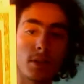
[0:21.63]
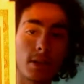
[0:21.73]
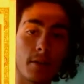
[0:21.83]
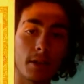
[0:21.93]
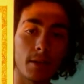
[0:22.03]
di
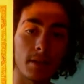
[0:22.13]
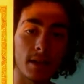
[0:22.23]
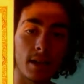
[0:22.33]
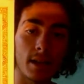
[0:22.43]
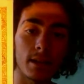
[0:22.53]
Davide
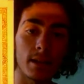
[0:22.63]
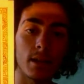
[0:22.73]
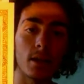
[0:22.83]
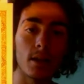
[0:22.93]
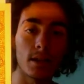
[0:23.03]
Maselli,
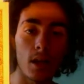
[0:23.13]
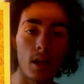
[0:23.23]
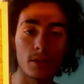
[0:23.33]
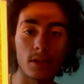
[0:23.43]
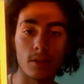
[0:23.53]

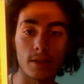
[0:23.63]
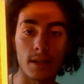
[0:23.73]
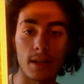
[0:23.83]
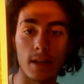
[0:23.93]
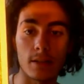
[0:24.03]
Caos di cose a
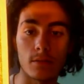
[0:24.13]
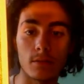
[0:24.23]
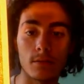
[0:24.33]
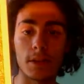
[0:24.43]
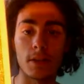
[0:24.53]

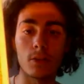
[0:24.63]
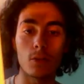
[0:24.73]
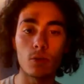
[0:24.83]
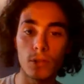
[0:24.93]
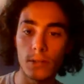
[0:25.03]
caso. Mi rendo
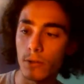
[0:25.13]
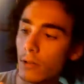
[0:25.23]
conto che voi